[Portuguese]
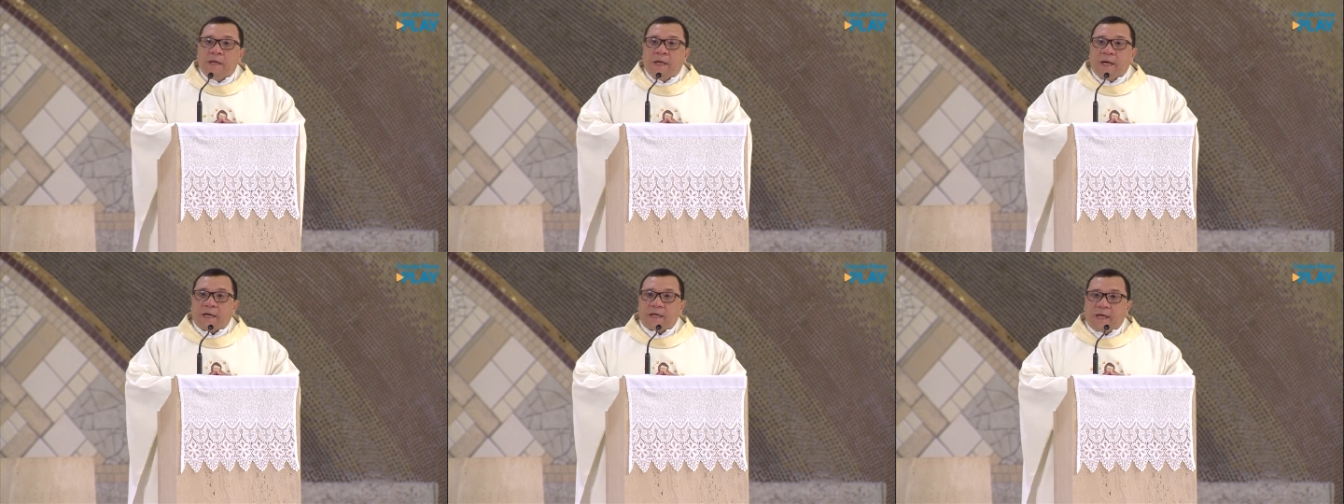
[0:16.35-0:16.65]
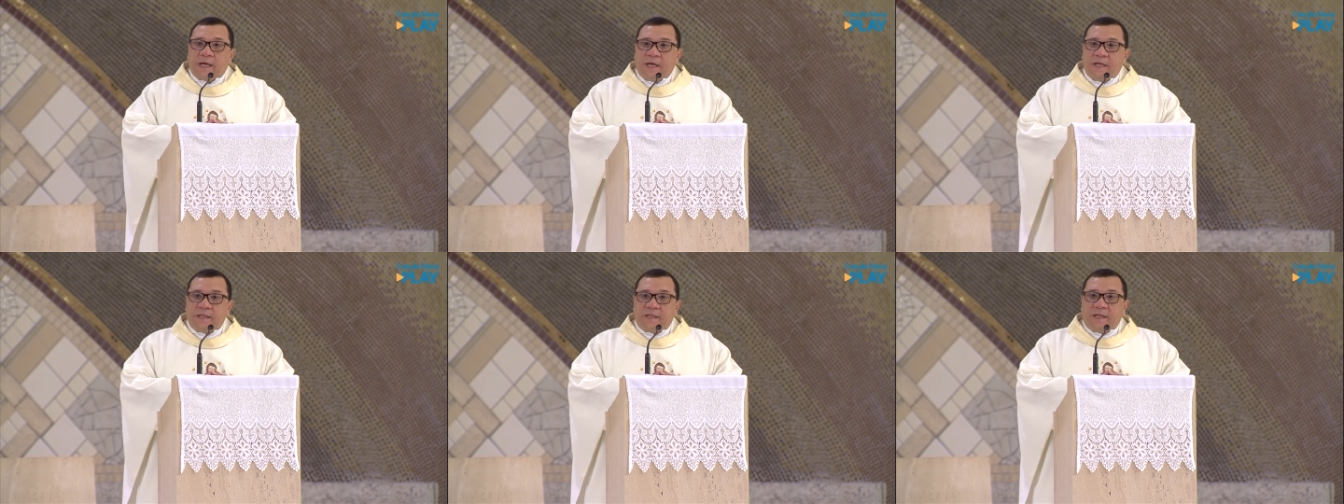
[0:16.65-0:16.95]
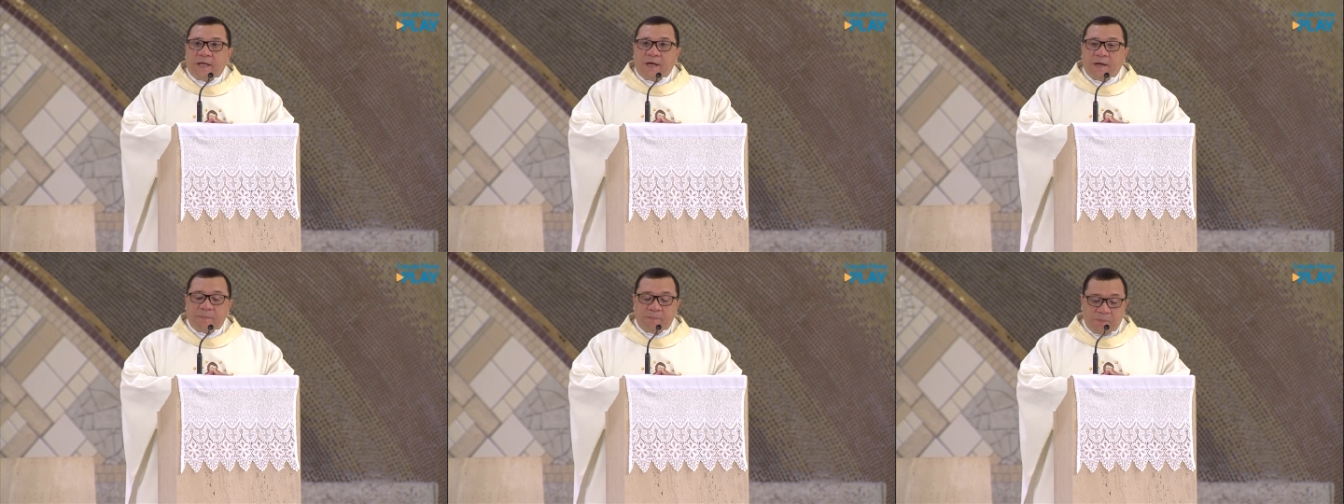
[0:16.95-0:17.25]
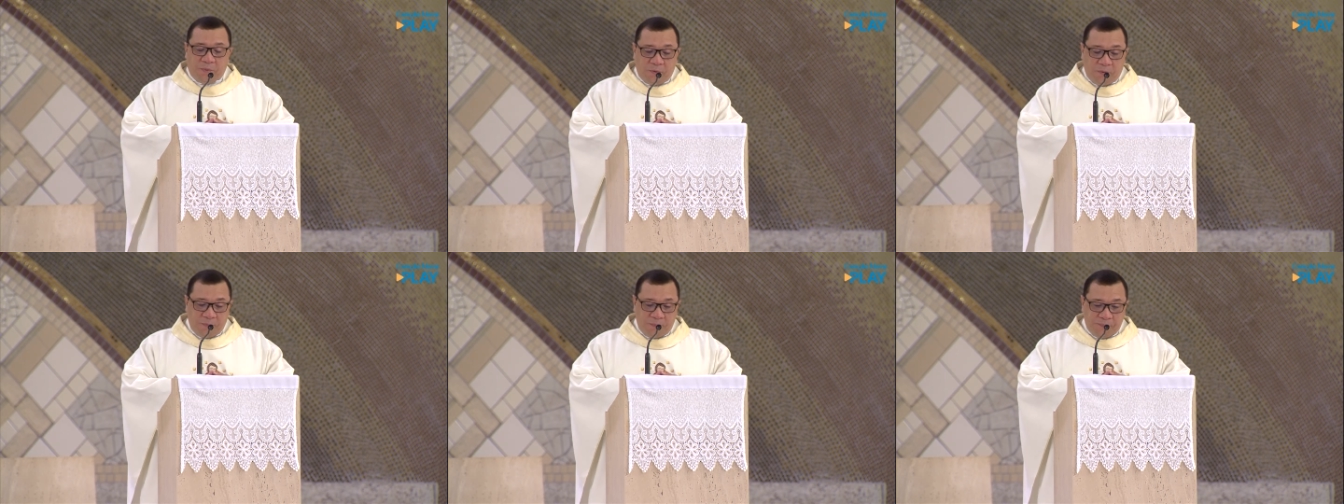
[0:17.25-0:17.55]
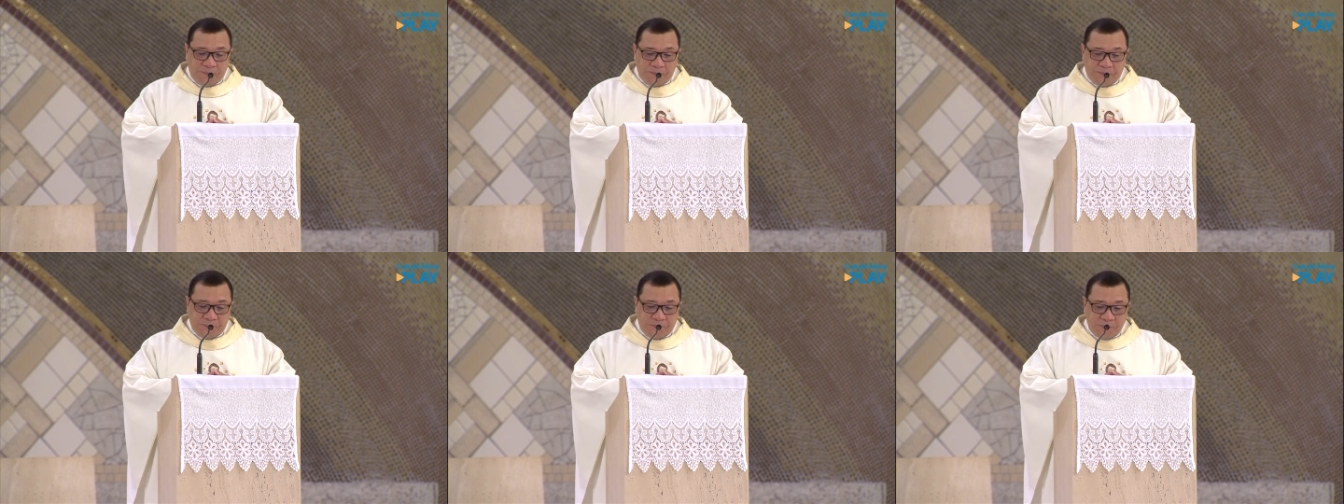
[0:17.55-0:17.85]
Naquele tempo,
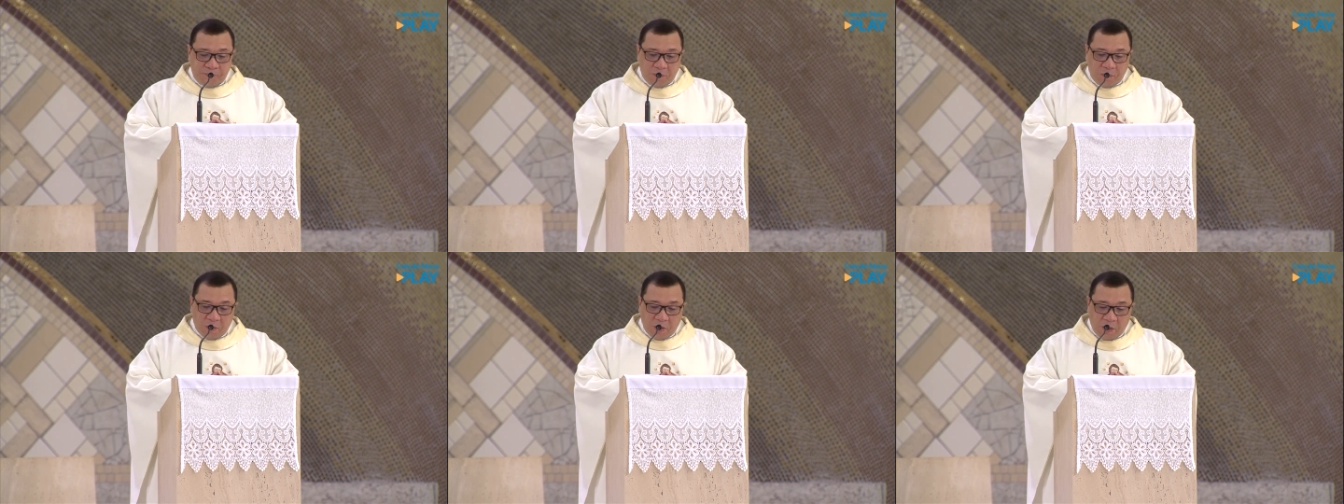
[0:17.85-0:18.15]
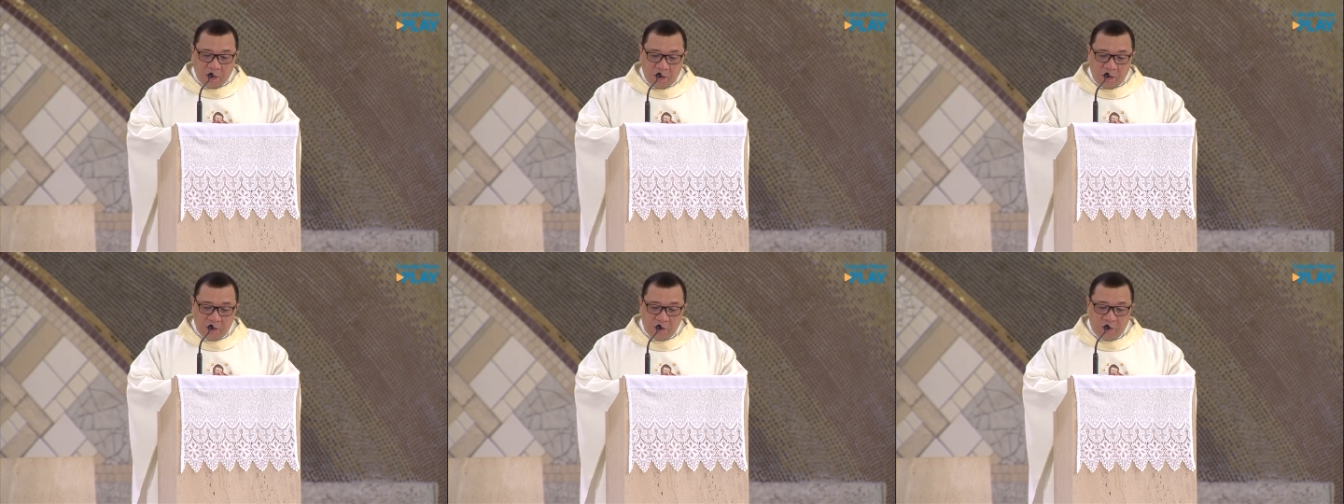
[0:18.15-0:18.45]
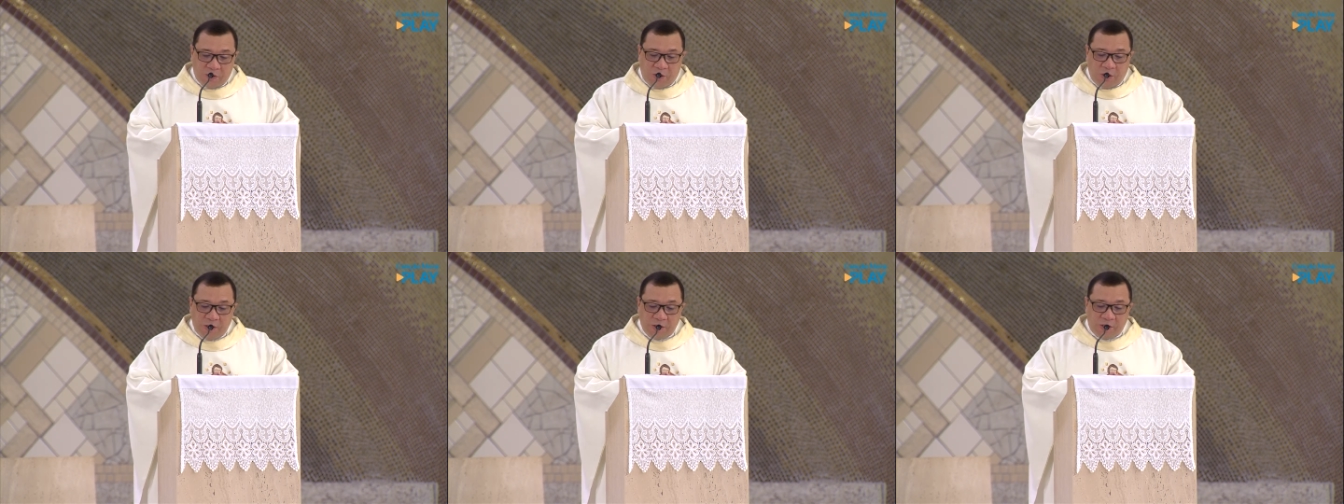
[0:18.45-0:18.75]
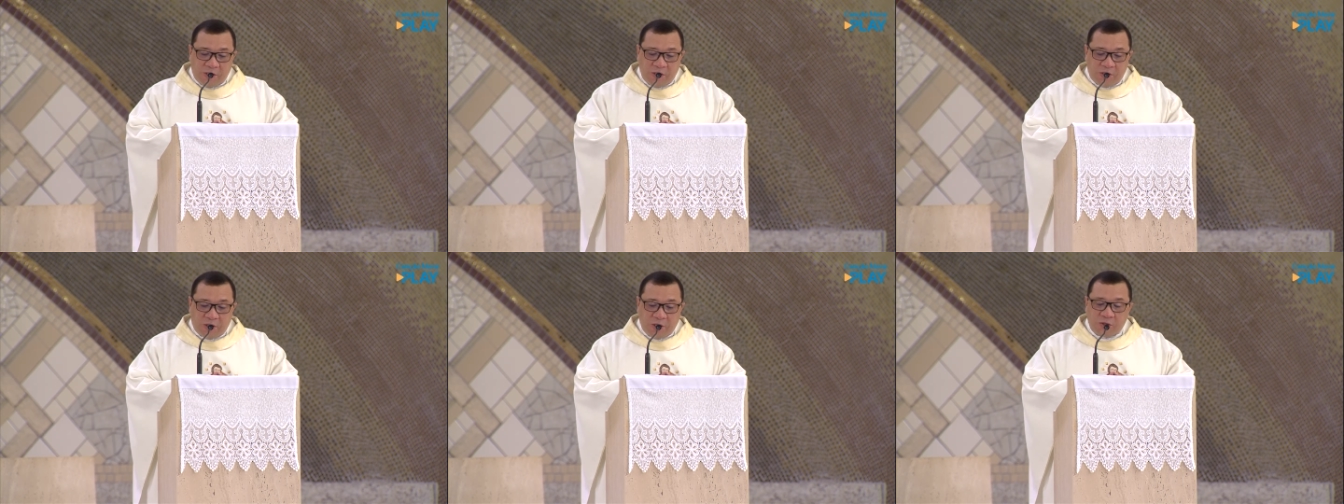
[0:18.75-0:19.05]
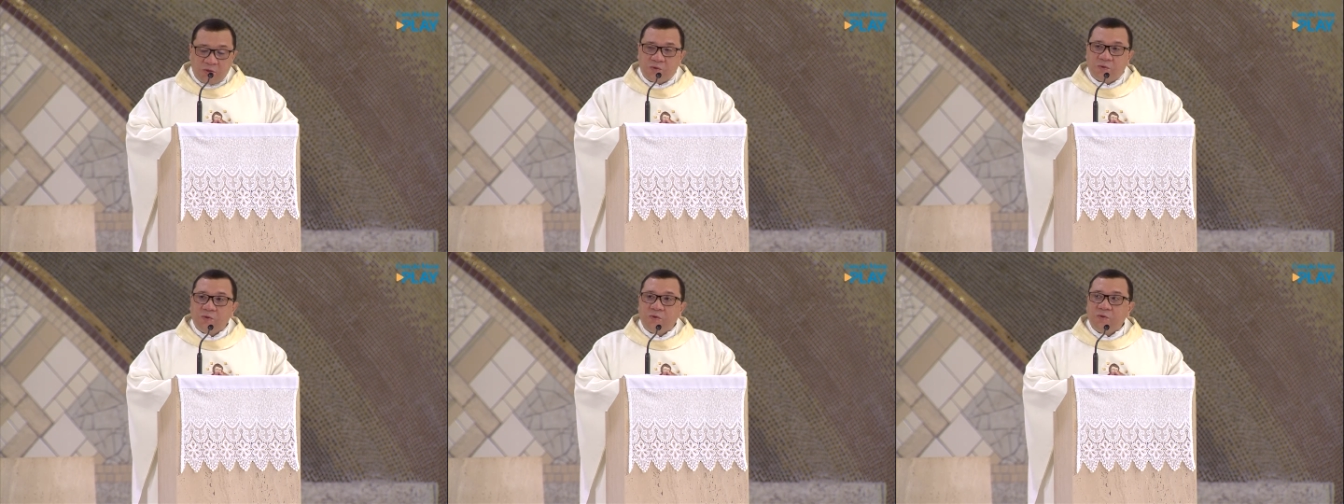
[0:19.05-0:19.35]
disse
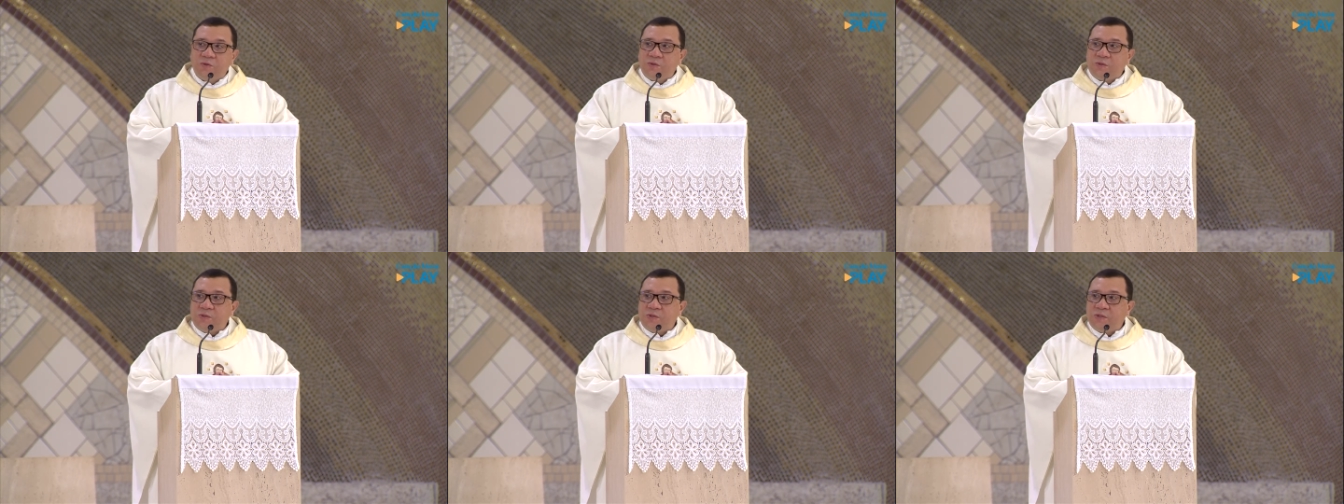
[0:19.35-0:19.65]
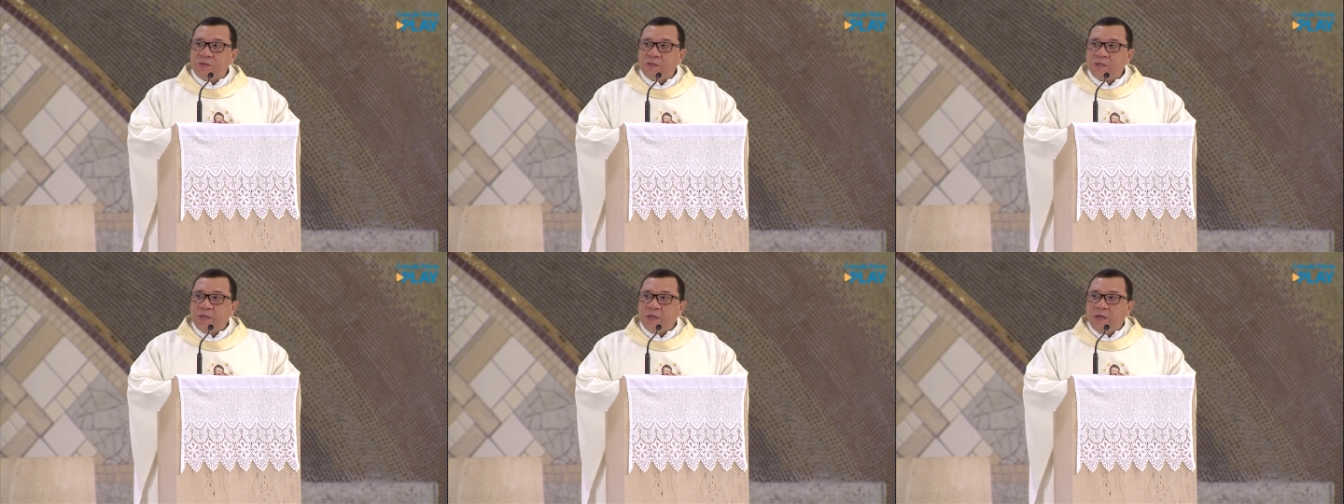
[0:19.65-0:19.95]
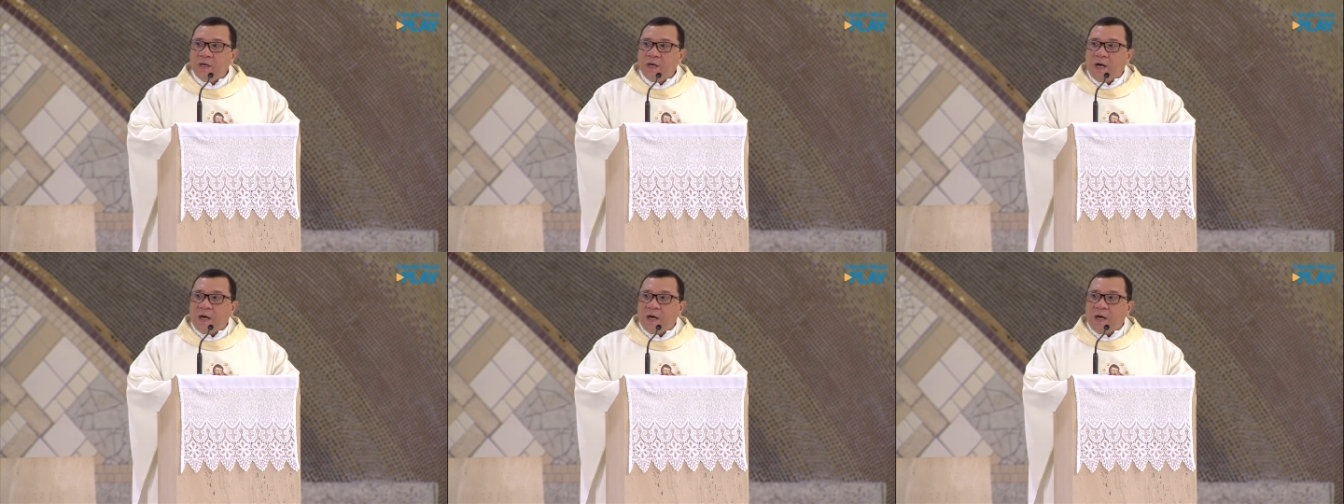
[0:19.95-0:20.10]
Jesus